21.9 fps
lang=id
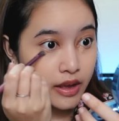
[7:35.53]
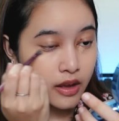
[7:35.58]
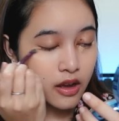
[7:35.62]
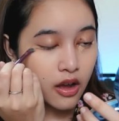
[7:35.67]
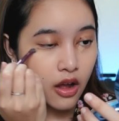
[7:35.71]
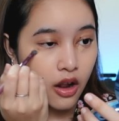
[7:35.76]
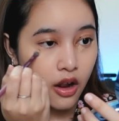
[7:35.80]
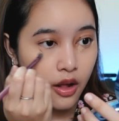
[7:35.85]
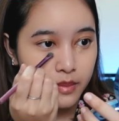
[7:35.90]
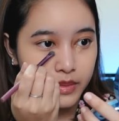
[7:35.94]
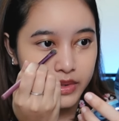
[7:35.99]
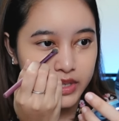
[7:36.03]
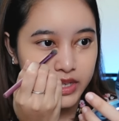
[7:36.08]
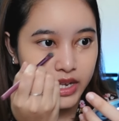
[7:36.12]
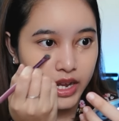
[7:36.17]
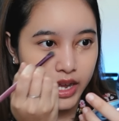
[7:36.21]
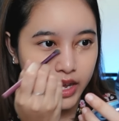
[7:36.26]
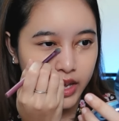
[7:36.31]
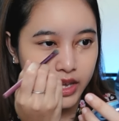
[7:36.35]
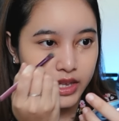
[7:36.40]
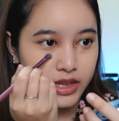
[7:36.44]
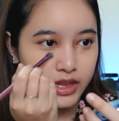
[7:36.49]
kalau
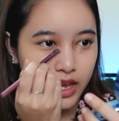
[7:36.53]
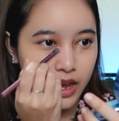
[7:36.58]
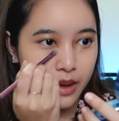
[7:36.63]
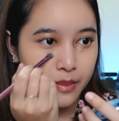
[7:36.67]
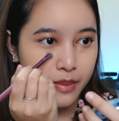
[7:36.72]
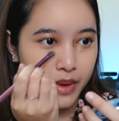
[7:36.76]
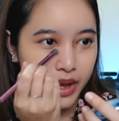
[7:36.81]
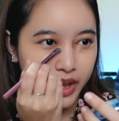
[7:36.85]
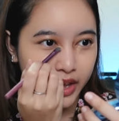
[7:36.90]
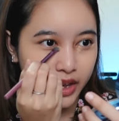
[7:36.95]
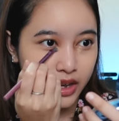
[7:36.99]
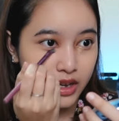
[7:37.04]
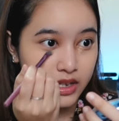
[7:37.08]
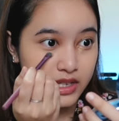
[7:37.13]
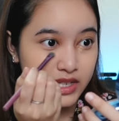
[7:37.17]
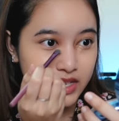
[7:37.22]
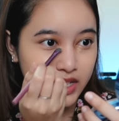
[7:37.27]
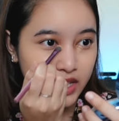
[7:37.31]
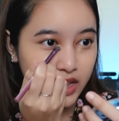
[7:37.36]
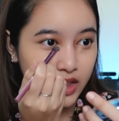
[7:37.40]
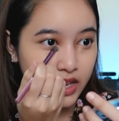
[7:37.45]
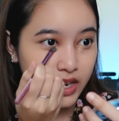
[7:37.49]
misalnya kita pakai
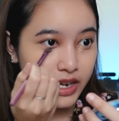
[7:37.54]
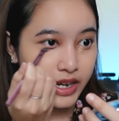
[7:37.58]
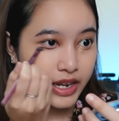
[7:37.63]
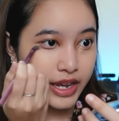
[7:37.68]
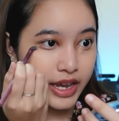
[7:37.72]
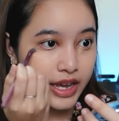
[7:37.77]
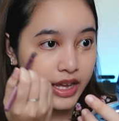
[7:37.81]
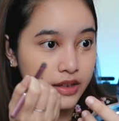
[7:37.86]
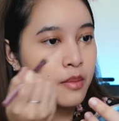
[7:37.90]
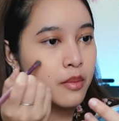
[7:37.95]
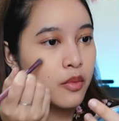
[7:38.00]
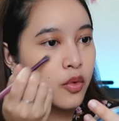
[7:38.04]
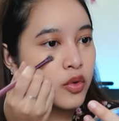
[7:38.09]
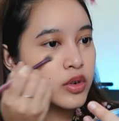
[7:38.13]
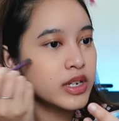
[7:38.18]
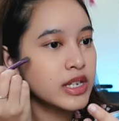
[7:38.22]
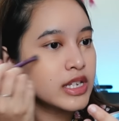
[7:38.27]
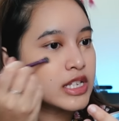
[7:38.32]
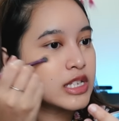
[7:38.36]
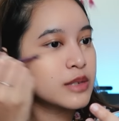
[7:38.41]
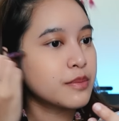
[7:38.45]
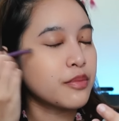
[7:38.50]
concealernya mau
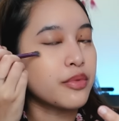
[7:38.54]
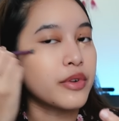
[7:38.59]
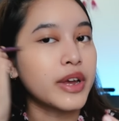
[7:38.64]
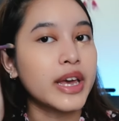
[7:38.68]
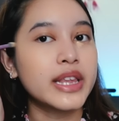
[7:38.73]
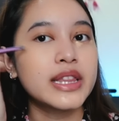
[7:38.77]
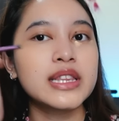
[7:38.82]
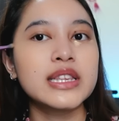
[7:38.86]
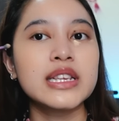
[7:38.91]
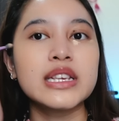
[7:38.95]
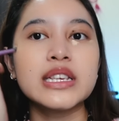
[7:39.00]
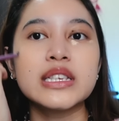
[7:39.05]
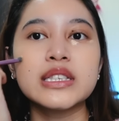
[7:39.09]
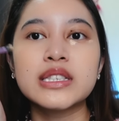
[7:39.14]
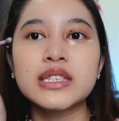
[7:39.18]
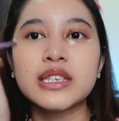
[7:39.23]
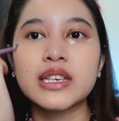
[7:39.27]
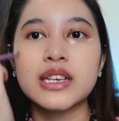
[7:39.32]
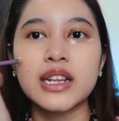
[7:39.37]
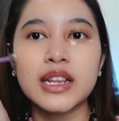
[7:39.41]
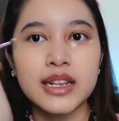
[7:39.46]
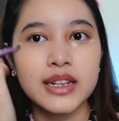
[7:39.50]
di spread
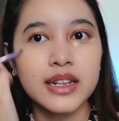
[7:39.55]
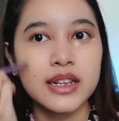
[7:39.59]
se